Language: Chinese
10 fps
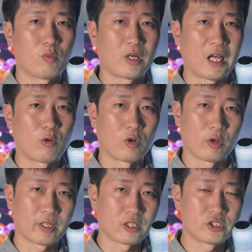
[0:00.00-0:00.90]
未来我
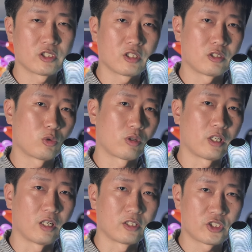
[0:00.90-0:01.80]
会更新更多
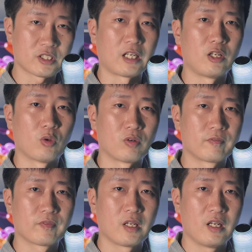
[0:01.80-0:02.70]
的精彩内容。
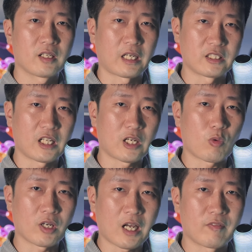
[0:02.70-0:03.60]
感谢大家
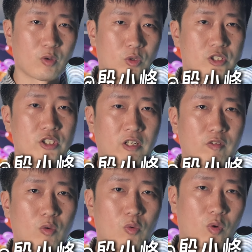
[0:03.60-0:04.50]
观看，我是李晓
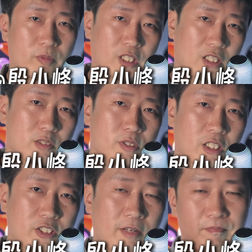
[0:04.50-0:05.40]
峰，我们下个视频
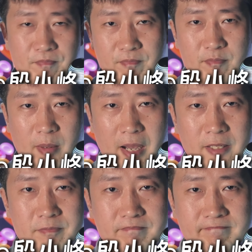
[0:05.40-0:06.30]
再见，拜
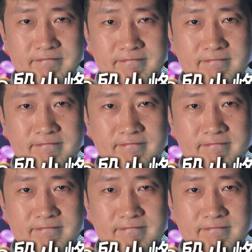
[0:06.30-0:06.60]
拜。